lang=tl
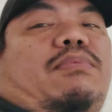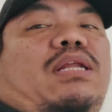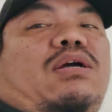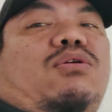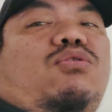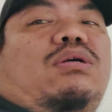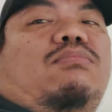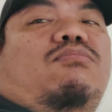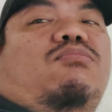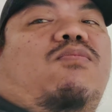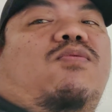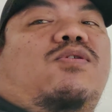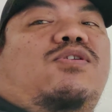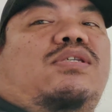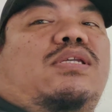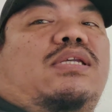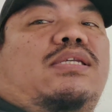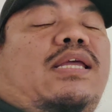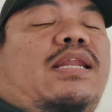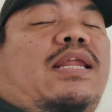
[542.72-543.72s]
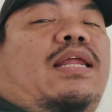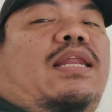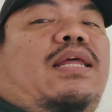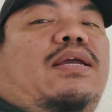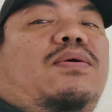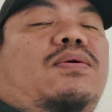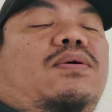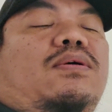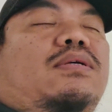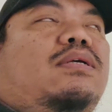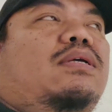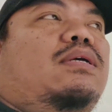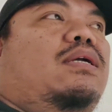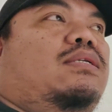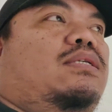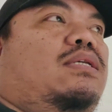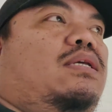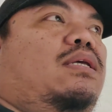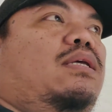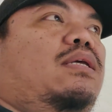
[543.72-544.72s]
ba na ako nagbubusto sa sarili ko?
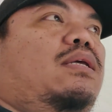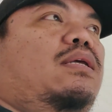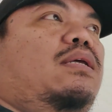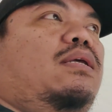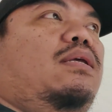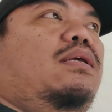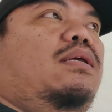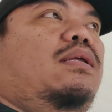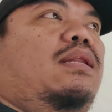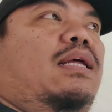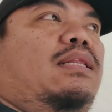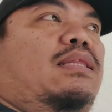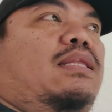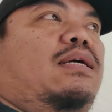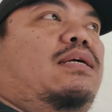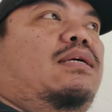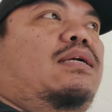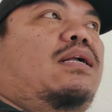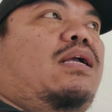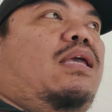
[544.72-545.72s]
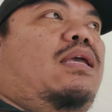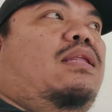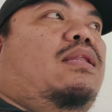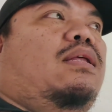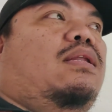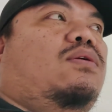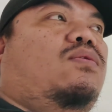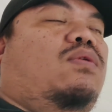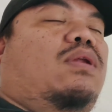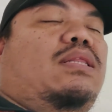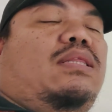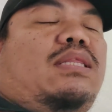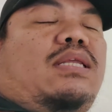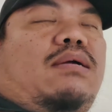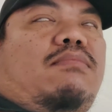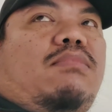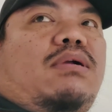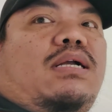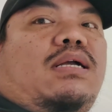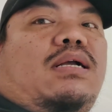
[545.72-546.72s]
Kasi lahat ng kayanan ko, lahat
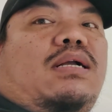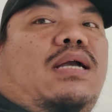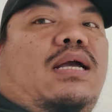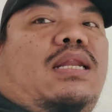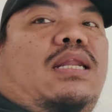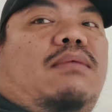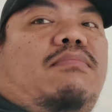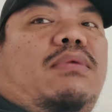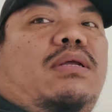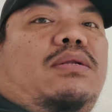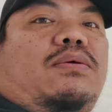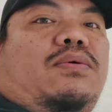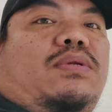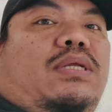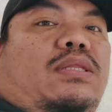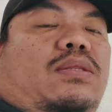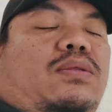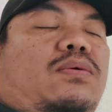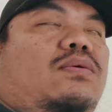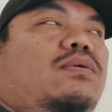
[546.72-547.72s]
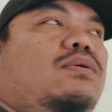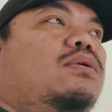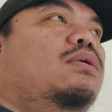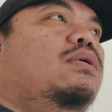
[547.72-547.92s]
ng mga kaalaman ko dito,